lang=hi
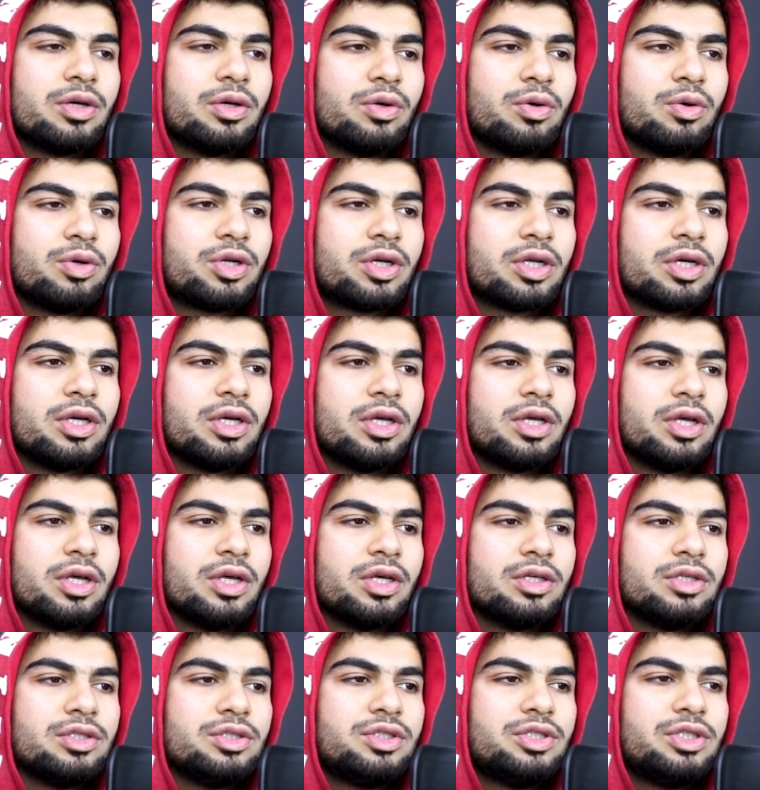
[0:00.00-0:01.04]
उठ
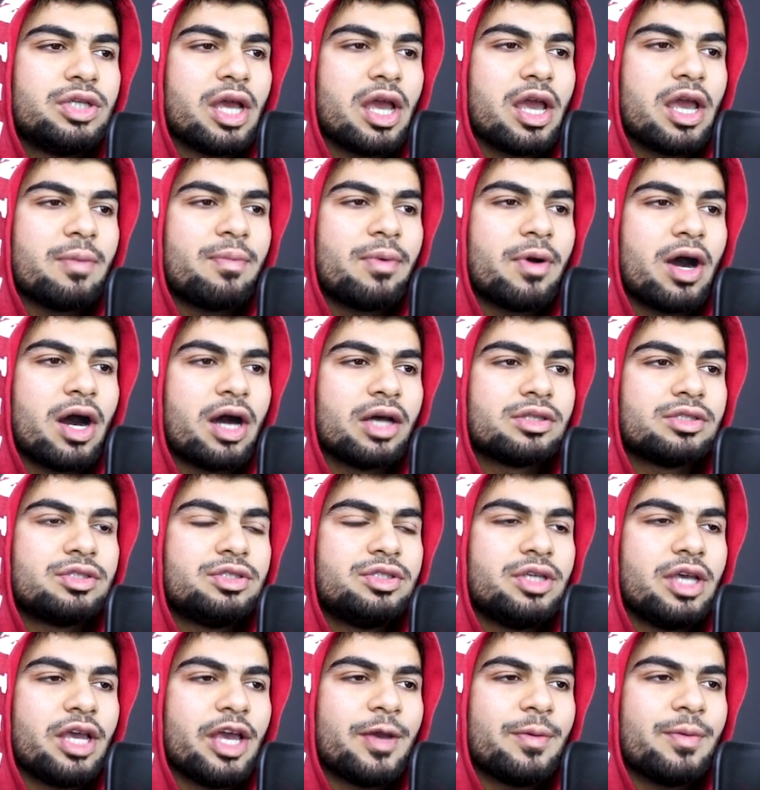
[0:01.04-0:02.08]
ये
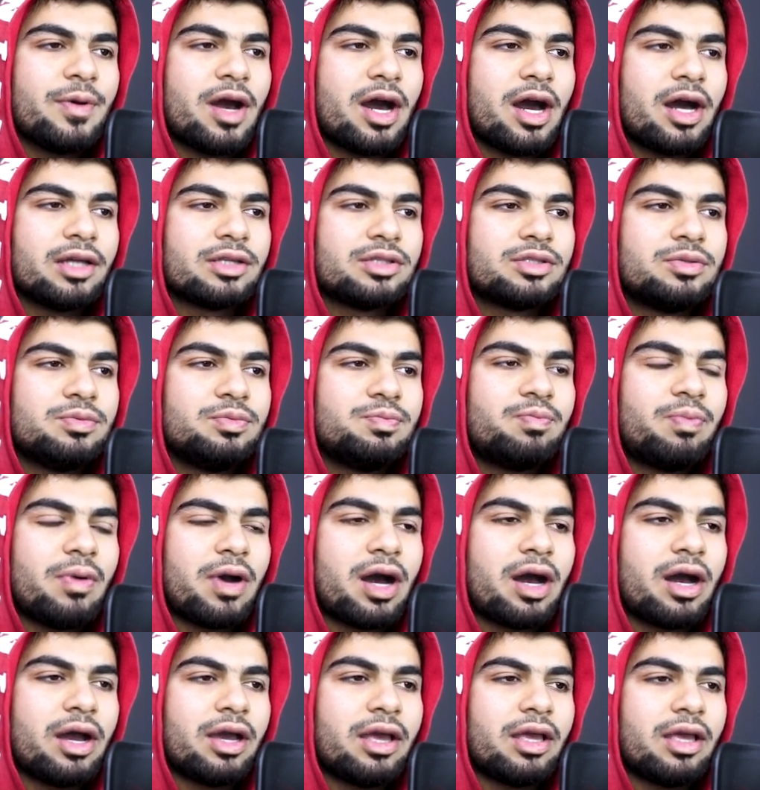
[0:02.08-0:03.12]
बात ये बात
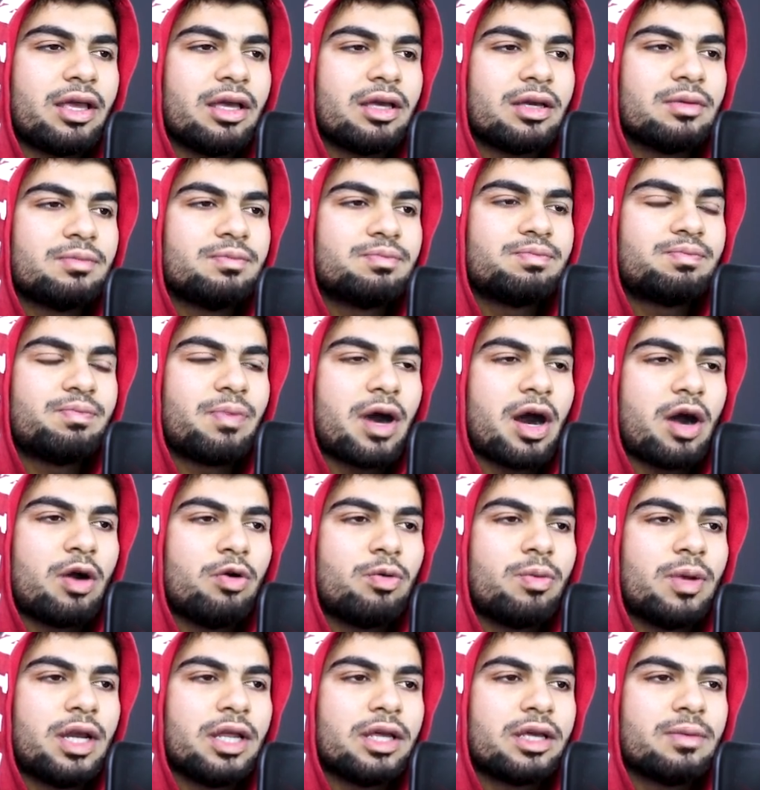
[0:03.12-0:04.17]
भाई
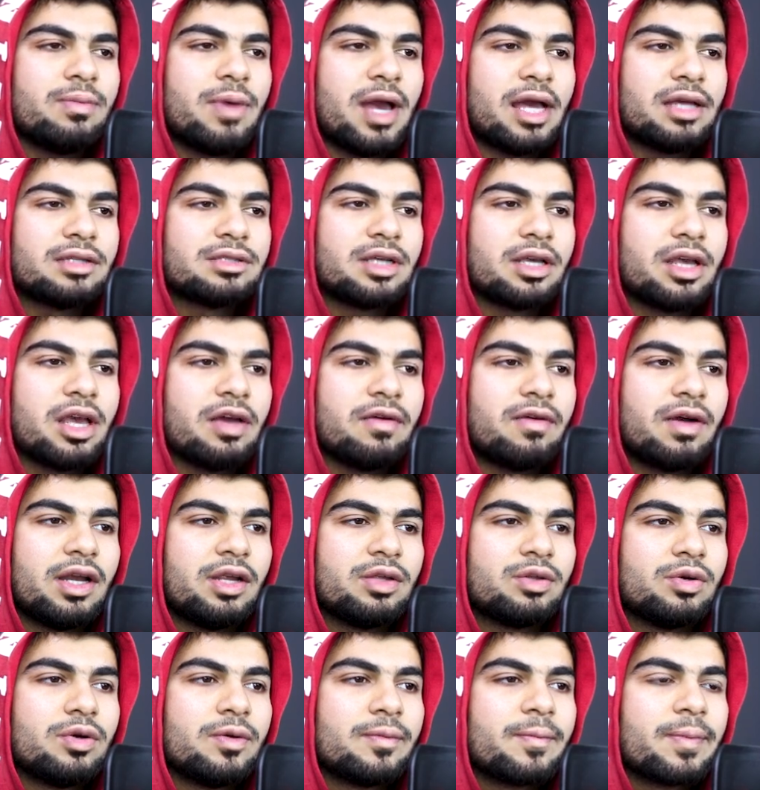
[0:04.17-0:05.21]
बाहुबली की बहन है ये
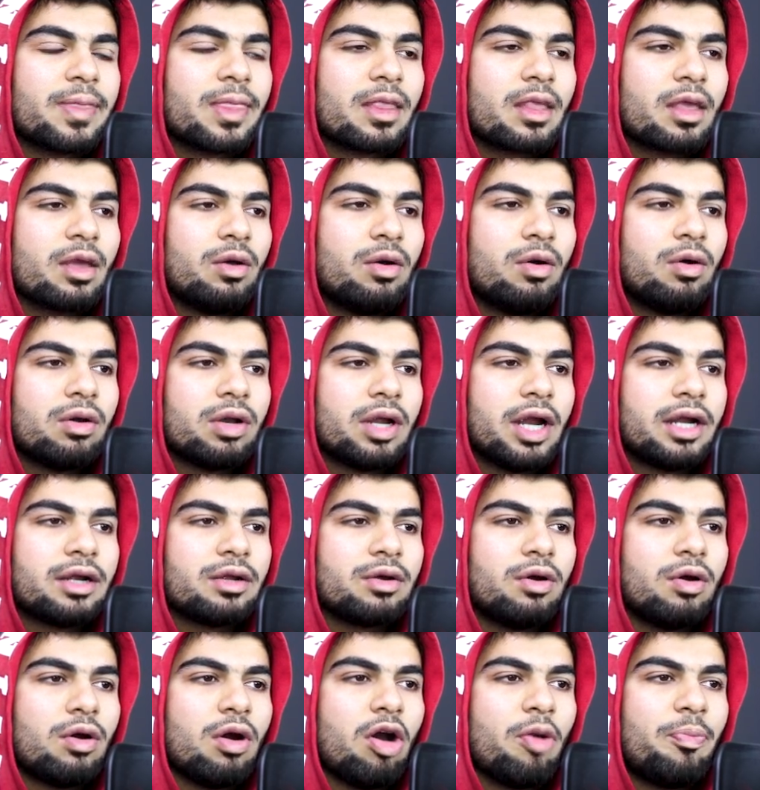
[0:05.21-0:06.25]
वाली तो ओ
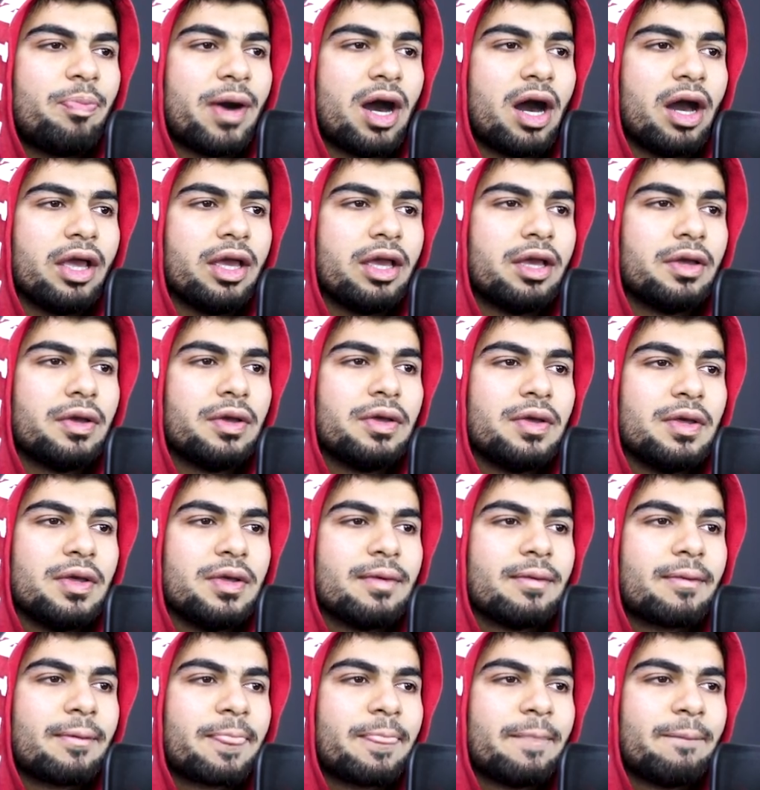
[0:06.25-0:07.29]
राइट ओ भाई
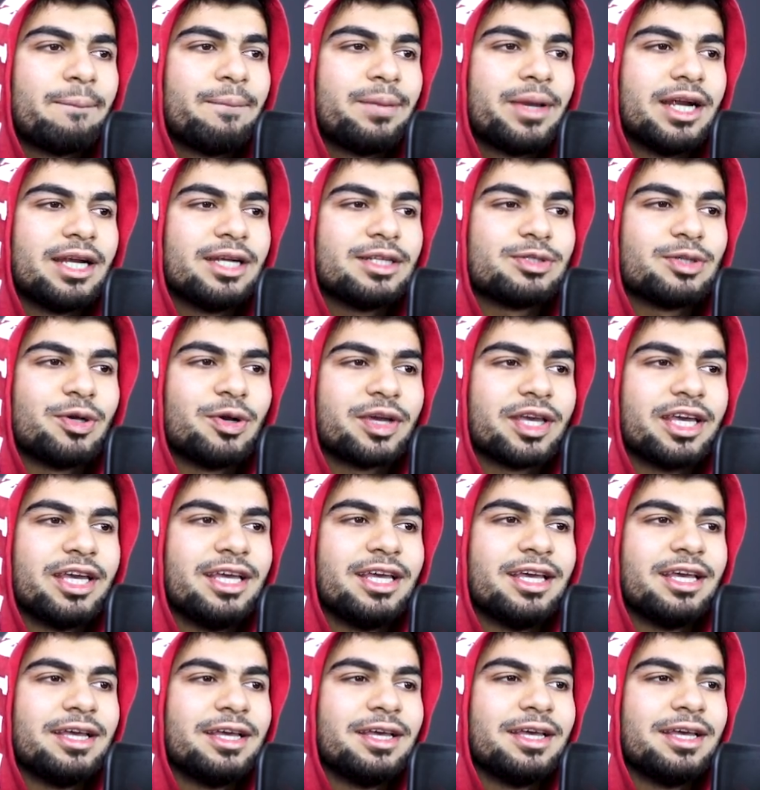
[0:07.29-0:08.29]
फिर सो गई